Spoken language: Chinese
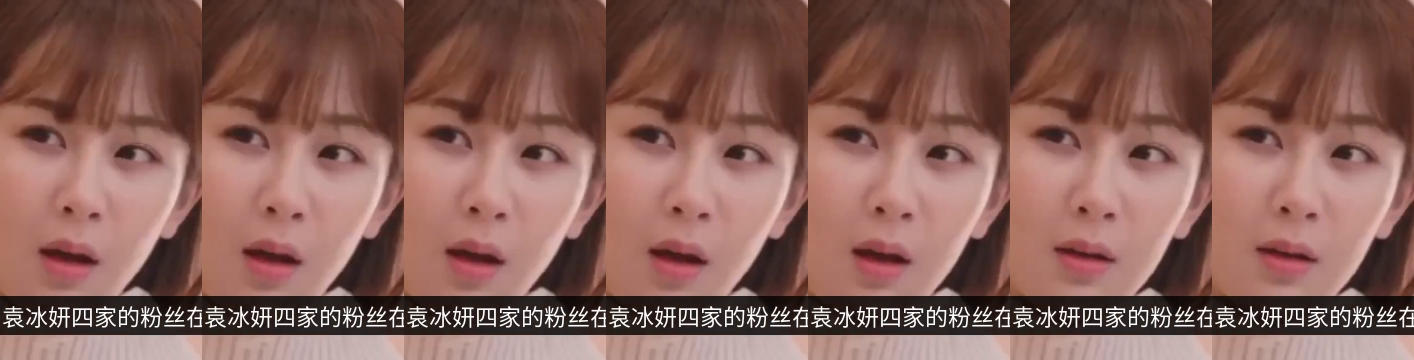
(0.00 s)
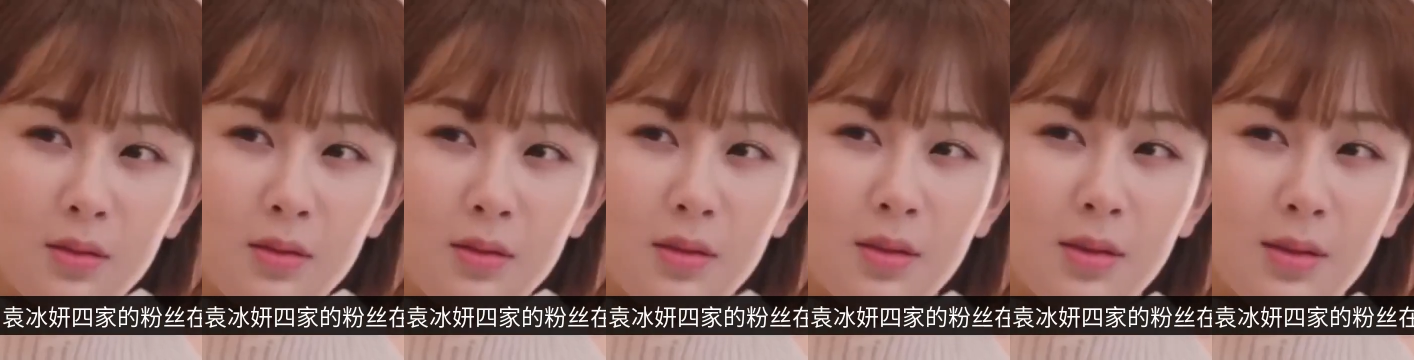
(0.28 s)
丝
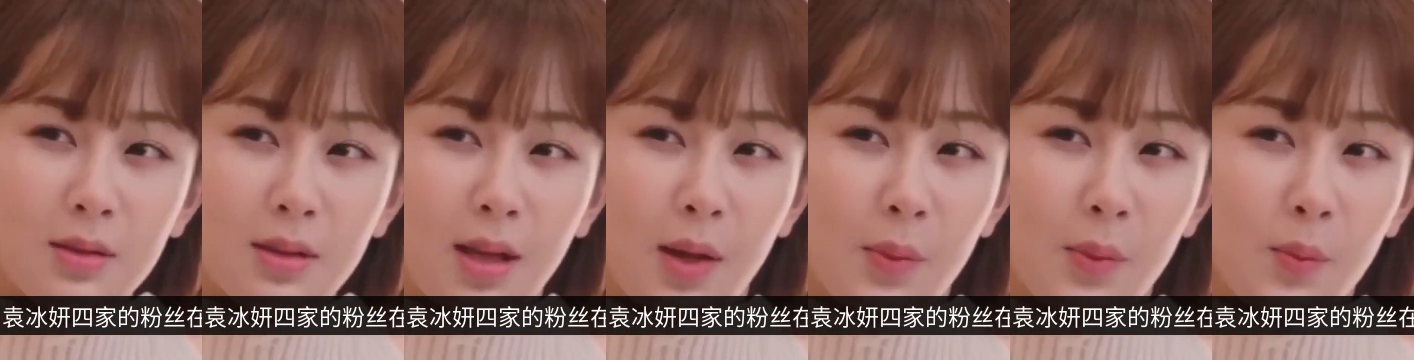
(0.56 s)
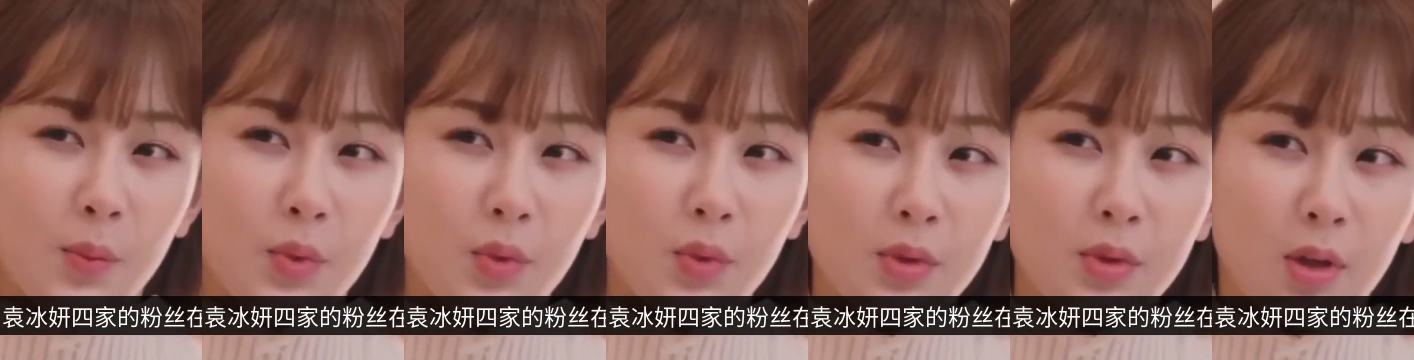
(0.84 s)
在热搜
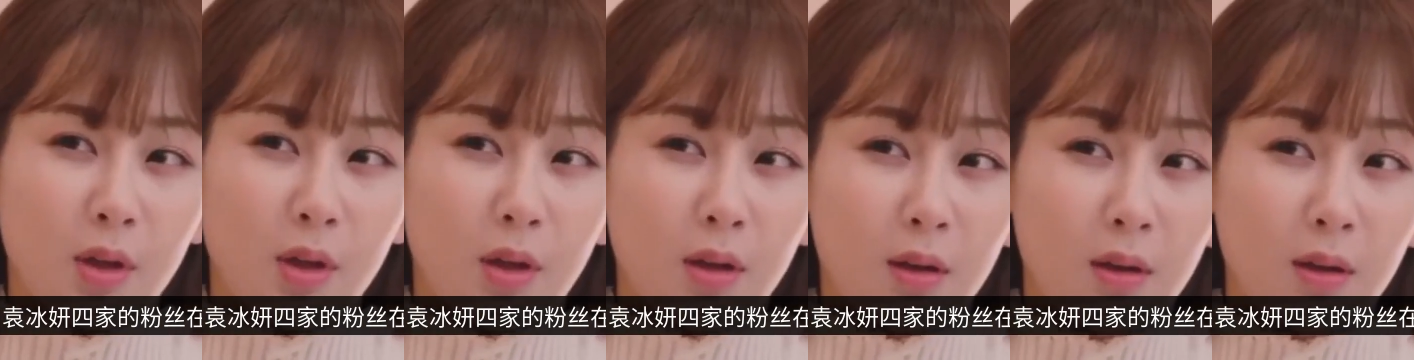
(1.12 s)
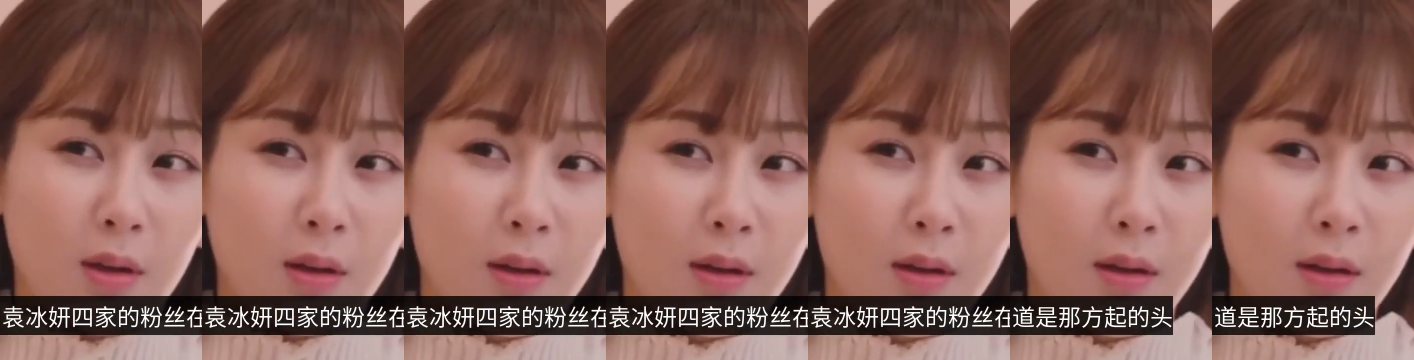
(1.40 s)
下对骂，
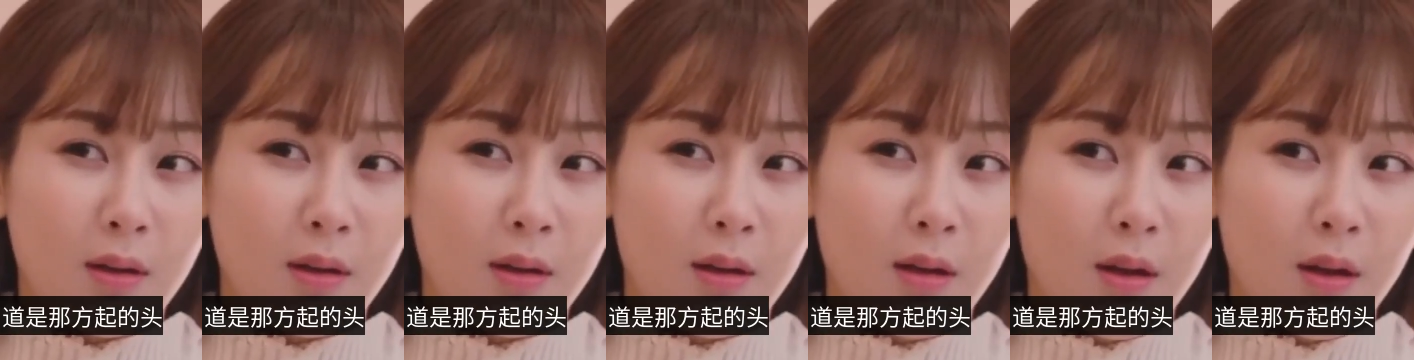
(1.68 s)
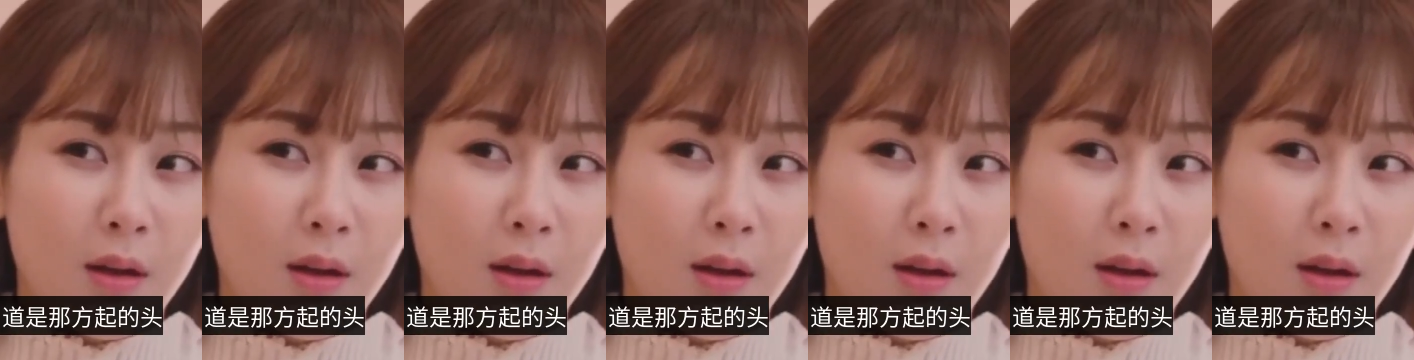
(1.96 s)
也不